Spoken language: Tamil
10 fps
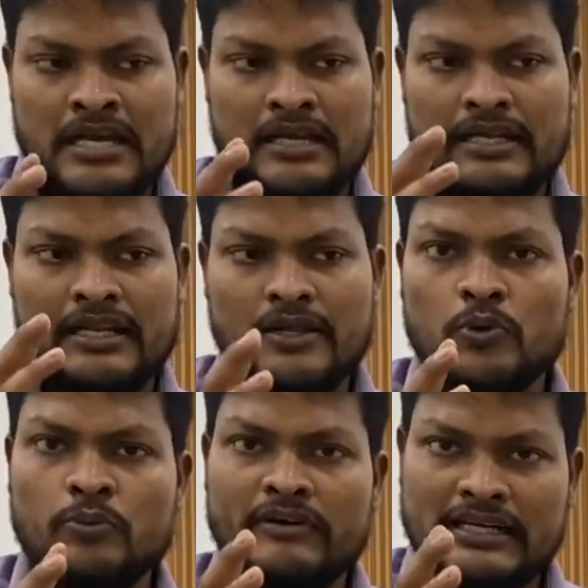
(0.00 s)
நல்ல
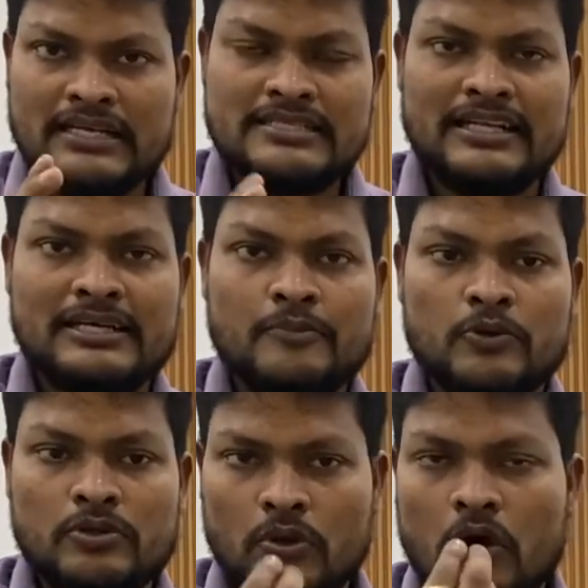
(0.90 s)
ரூம் வென்டிலேஷனாக
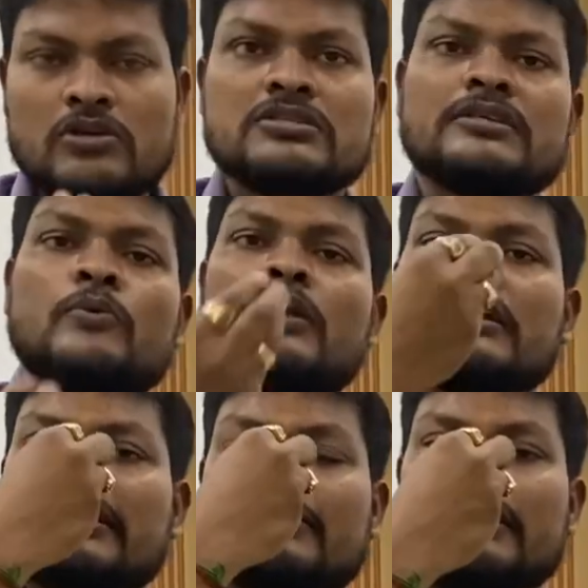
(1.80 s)
இருக்கும்போது ஆக்சிஜன்
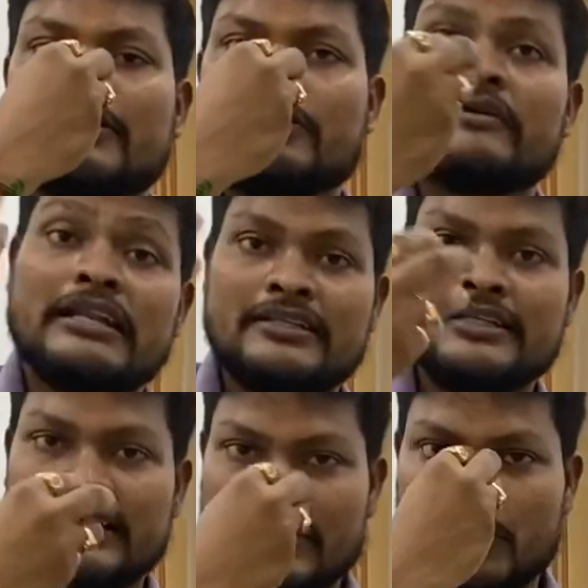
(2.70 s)
உள்ளேருந்து எடுக்கிறோம் இருந்து
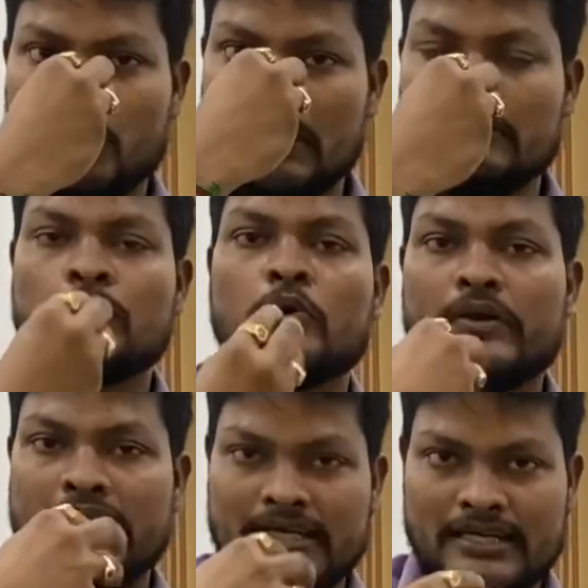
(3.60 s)
எடுக்கிறோம் உள்ள
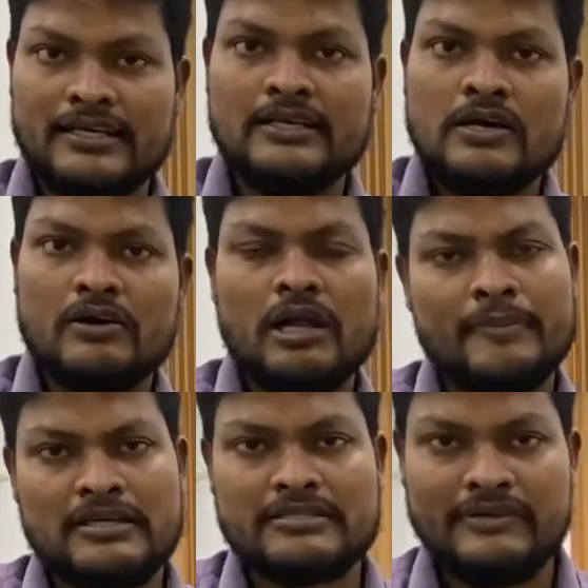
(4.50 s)
மூக்கொழியா கரெக்டாக கார்பன்
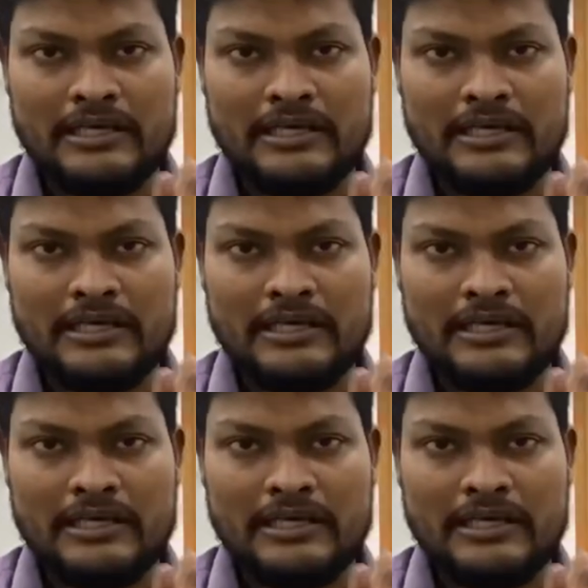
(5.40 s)
டை ஆக்சைடு வெளியே